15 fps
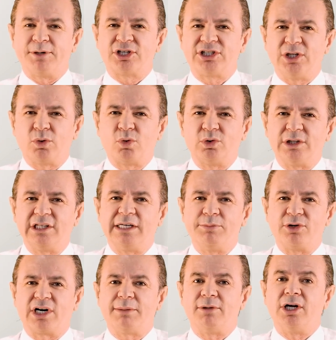başına
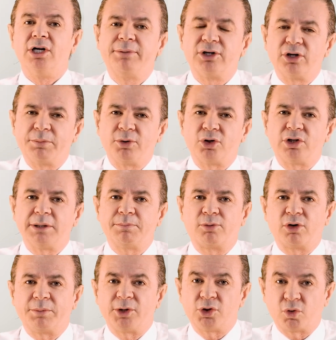kullanılmıyor ama prebiyotik
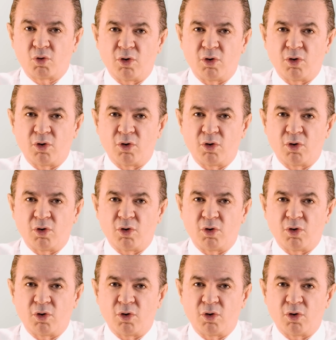probiyotik